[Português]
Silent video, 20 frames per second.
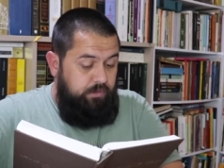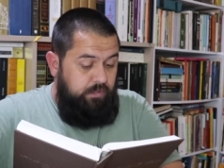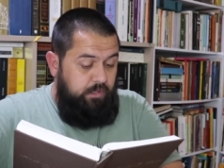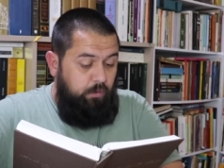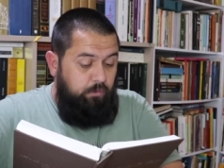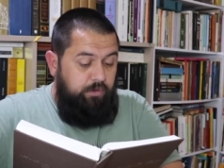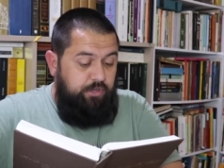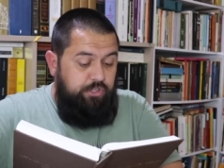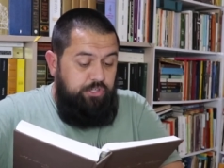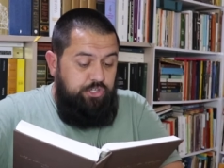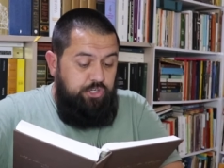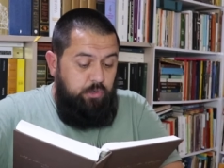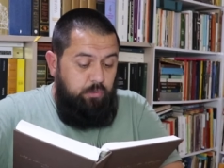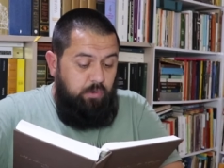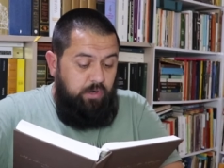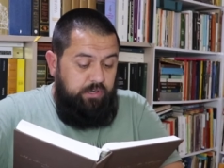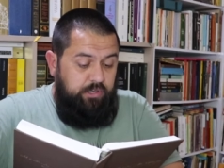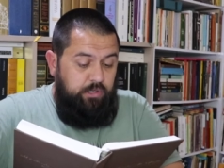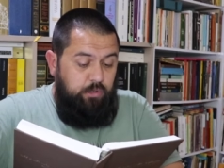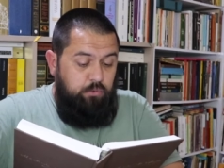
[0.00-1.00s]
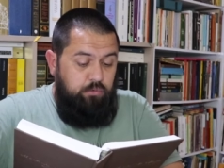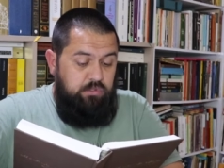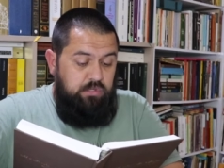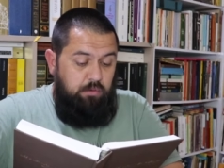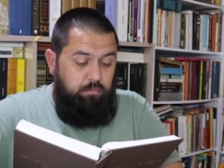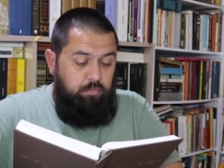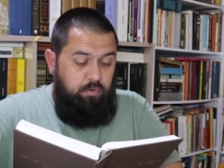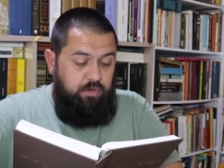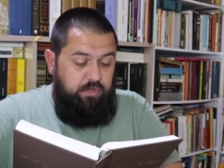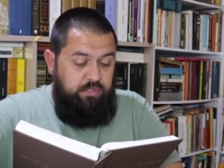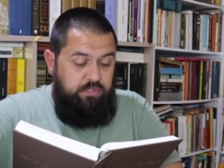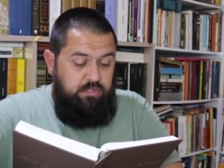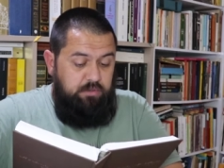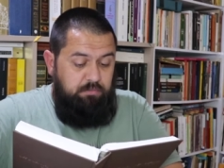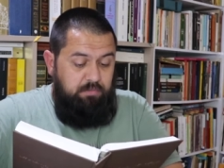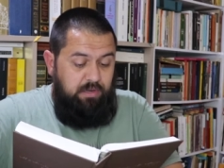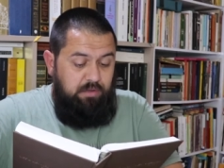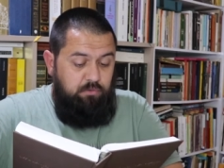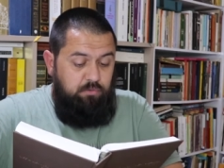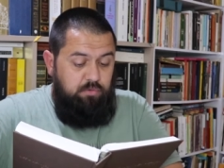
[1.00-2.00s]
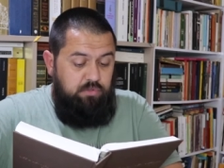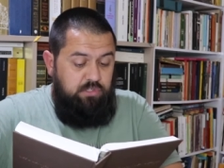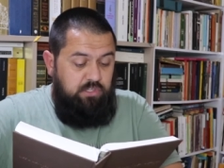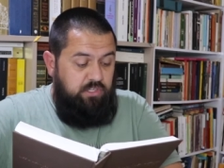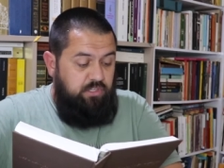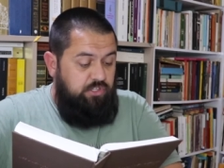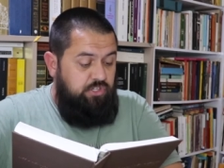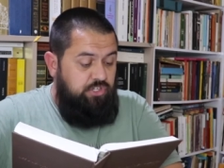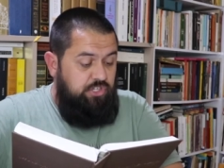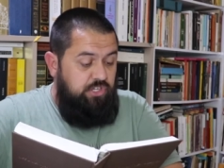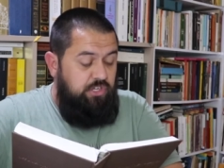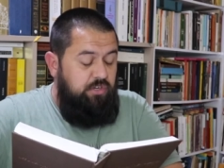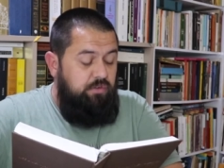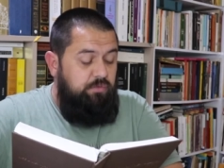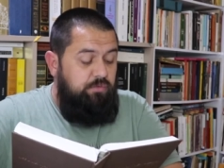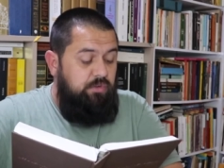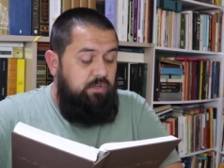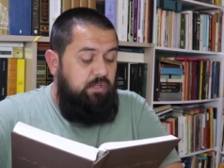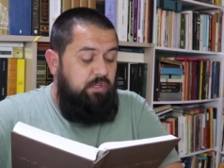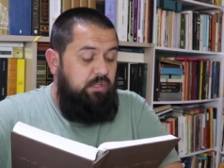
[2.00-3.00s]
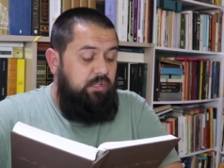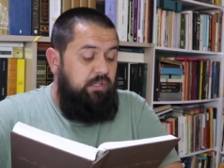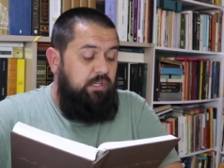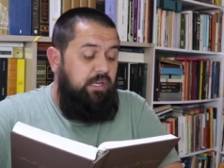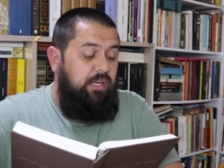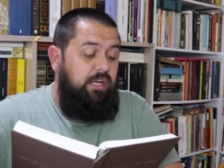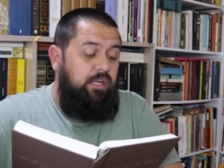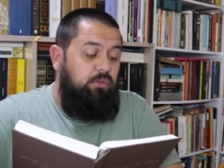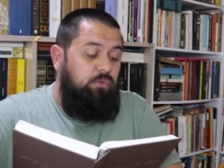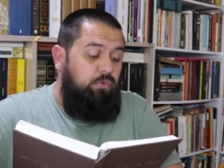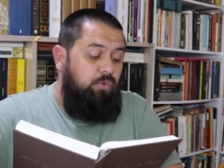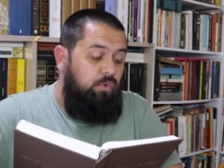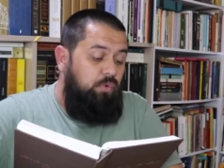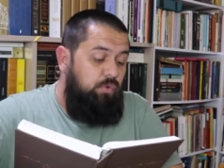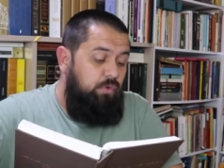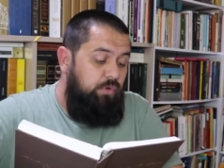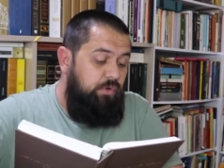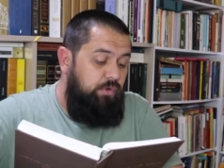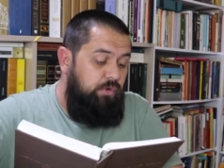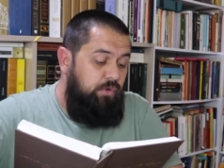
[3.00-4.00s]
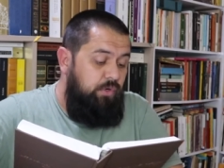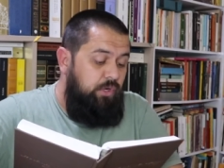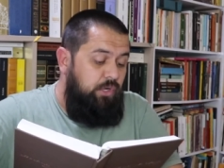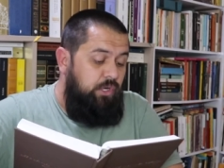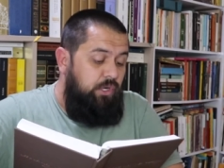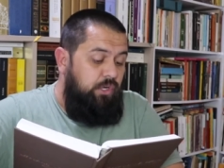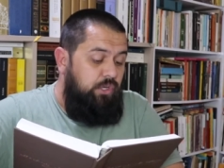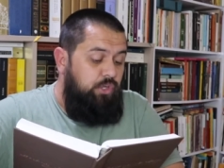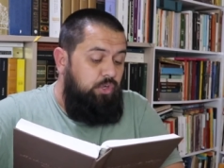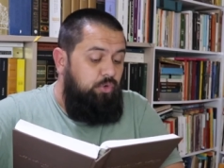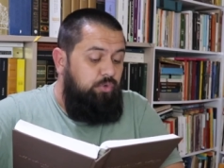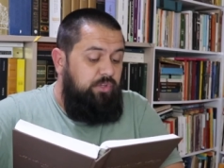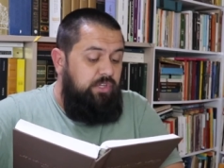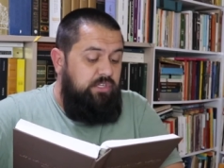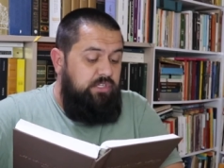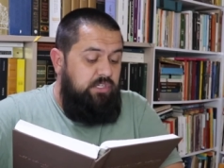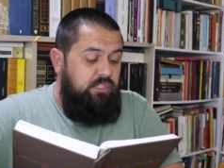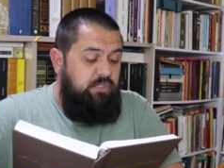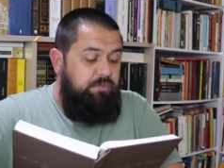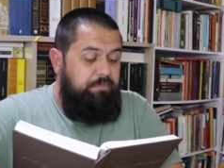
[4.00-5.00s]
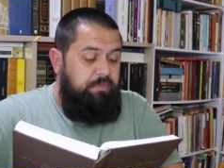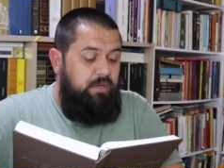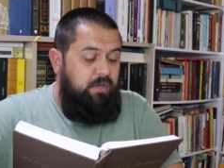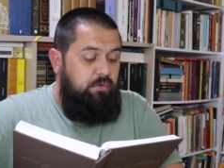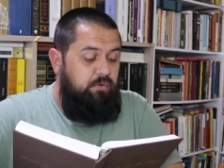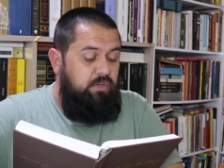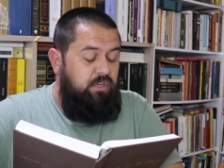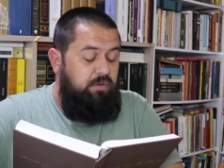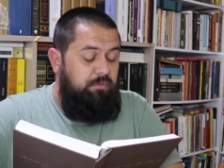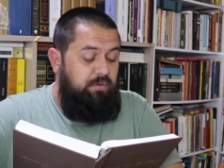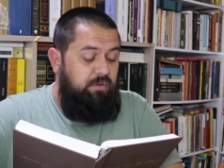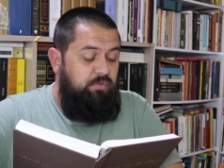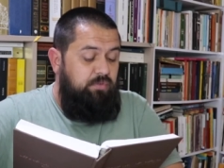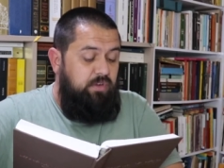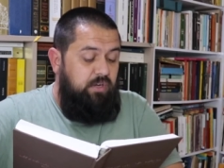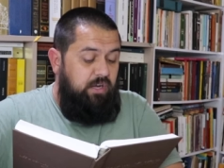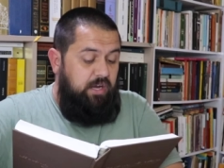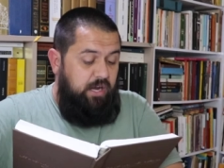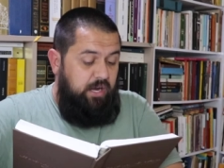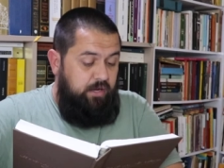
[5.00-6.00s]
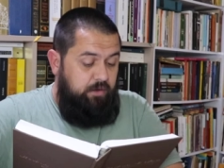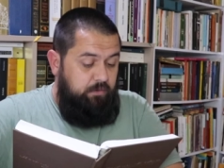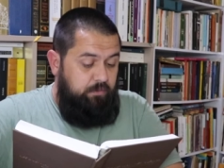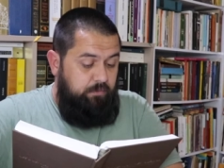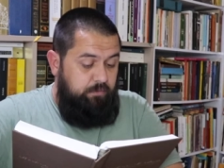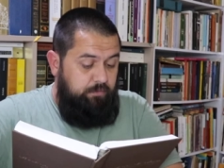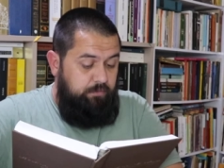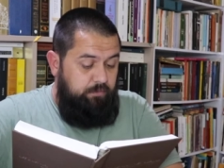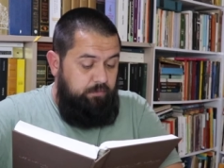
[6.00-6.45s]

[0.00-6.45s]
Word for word: Não lhe digo aqui os aborrecimentos que tive, nem a dor e o desespero que me ficaram.